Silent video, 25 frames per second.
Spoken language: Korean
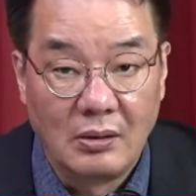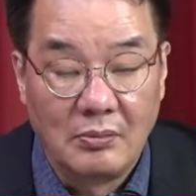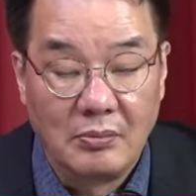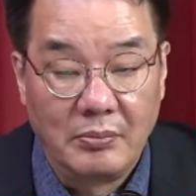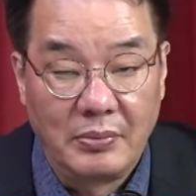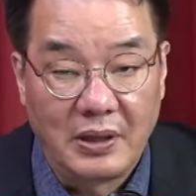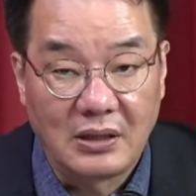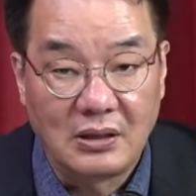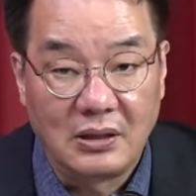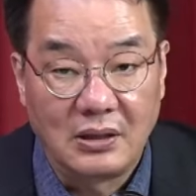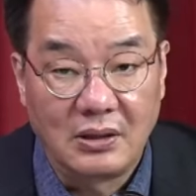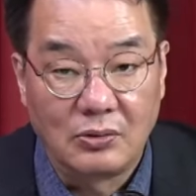
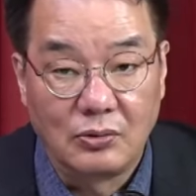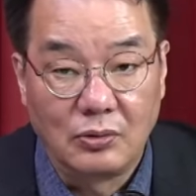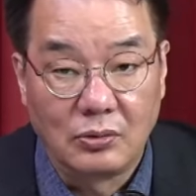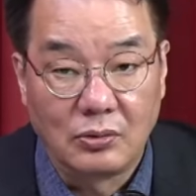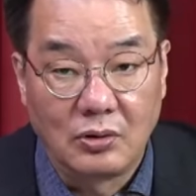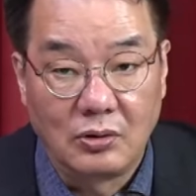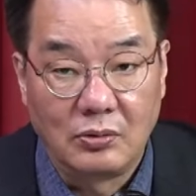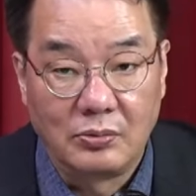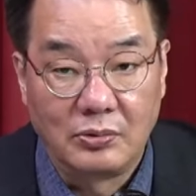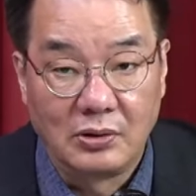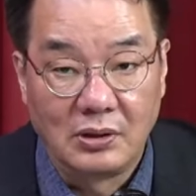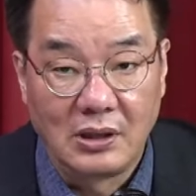박근혜
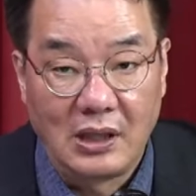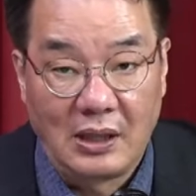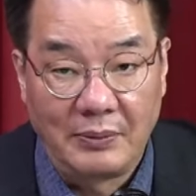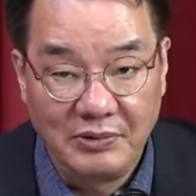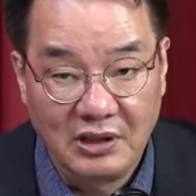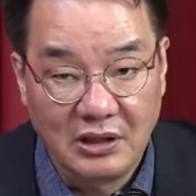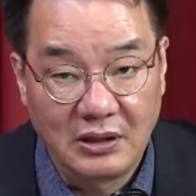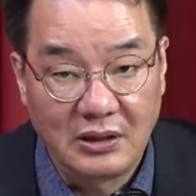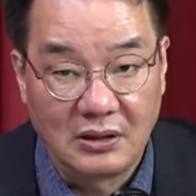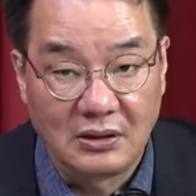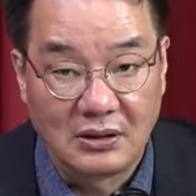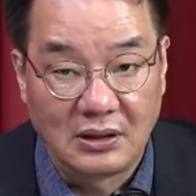국토부의
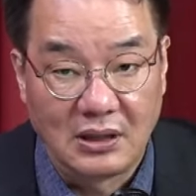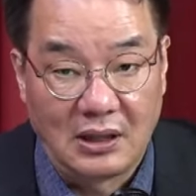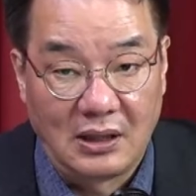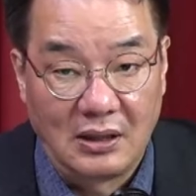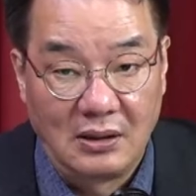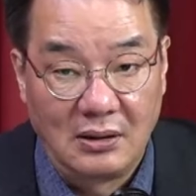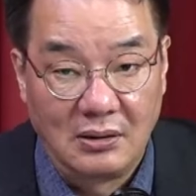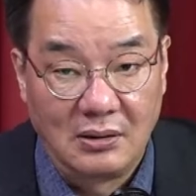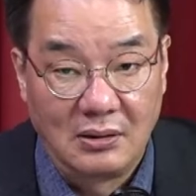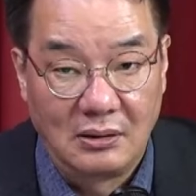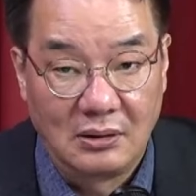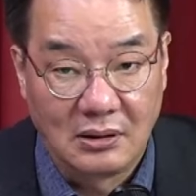압력이었다.
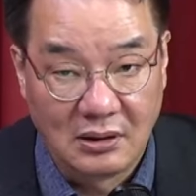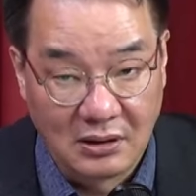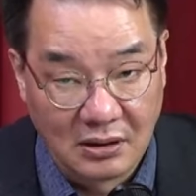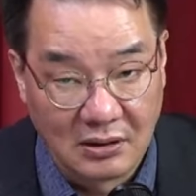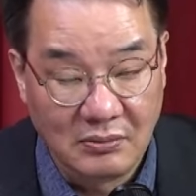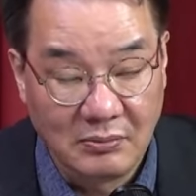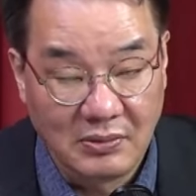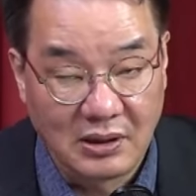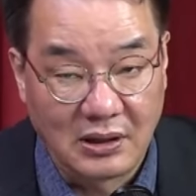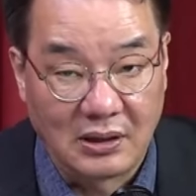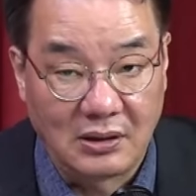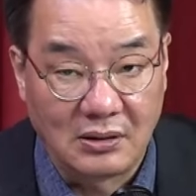
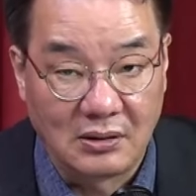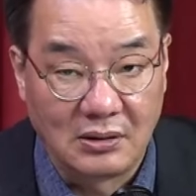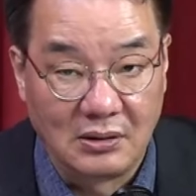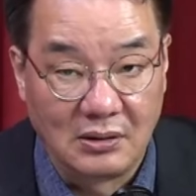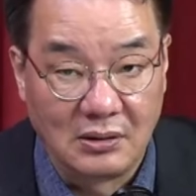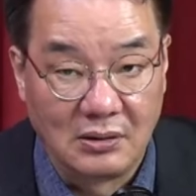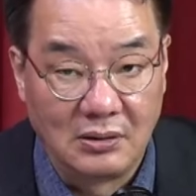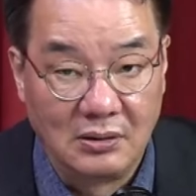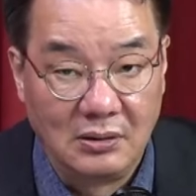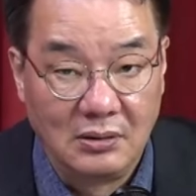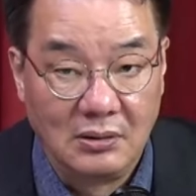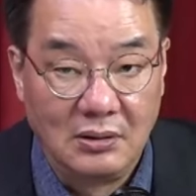거짓말 한
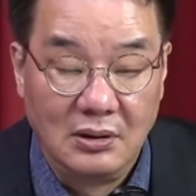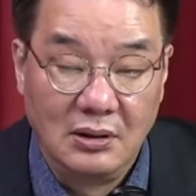것.